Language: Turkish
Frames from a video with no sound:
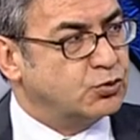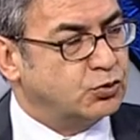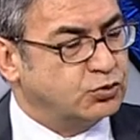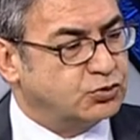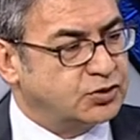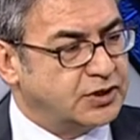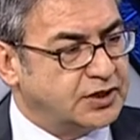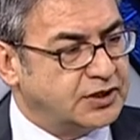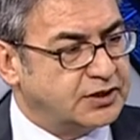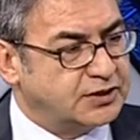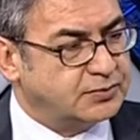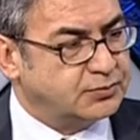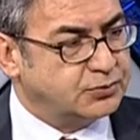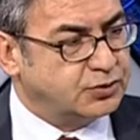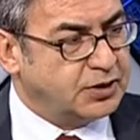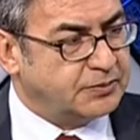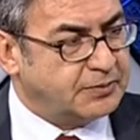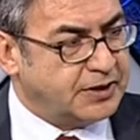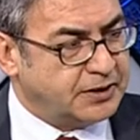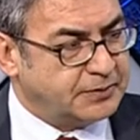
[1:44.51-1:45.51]
olacak
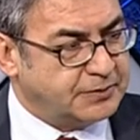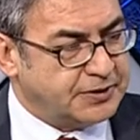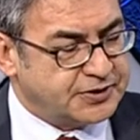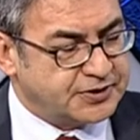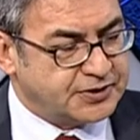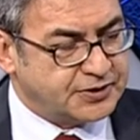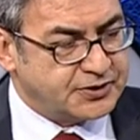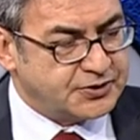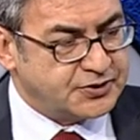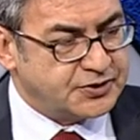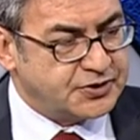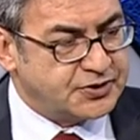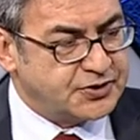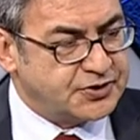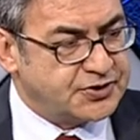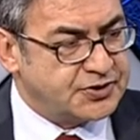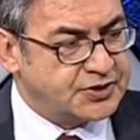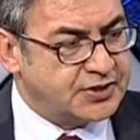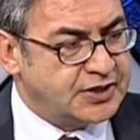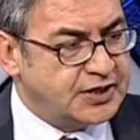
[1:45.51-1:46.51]
buna bakmaya
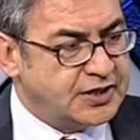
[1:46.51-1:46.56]
çalışırız.